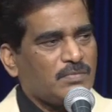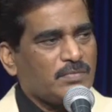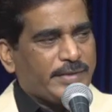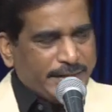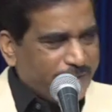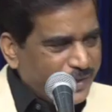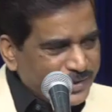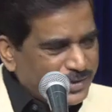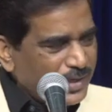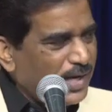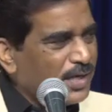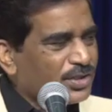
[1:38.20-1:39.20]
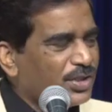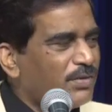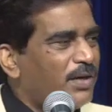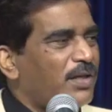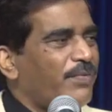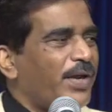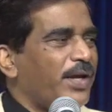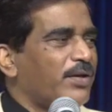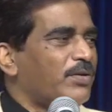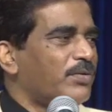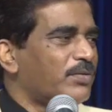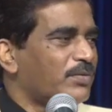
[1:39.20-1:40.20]
எனக்கு நித்திய ஆசீர்வாதம்
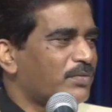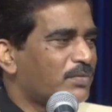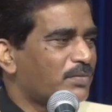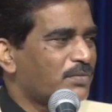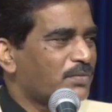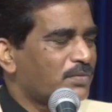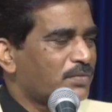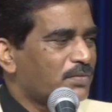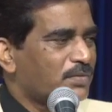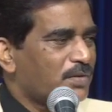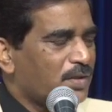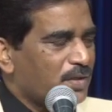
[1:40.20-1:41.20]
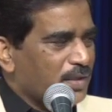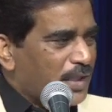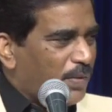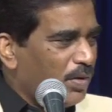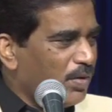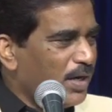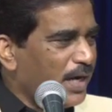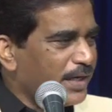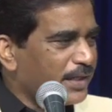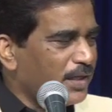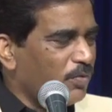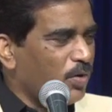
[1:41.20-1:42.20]
வேணும் எவ்வளோ நாளைக்கு
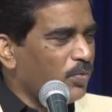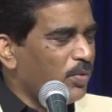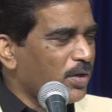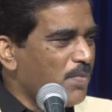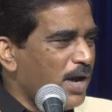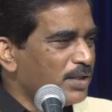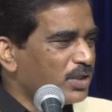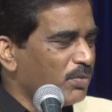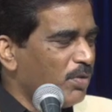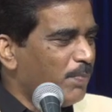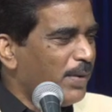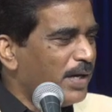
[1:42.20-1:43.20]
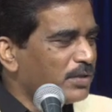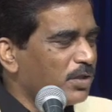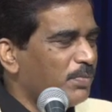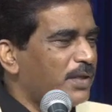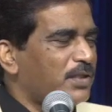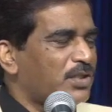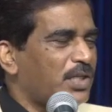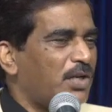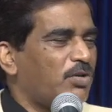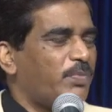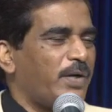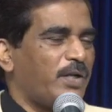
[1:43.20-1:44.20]
தான் ஒவ்வொரு மாதமும் பார்த்து பார்த்து
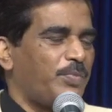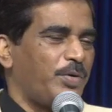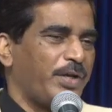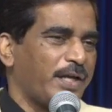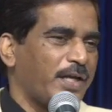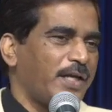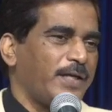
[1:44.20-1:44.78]
செலவு பண்ண போகிறீங்க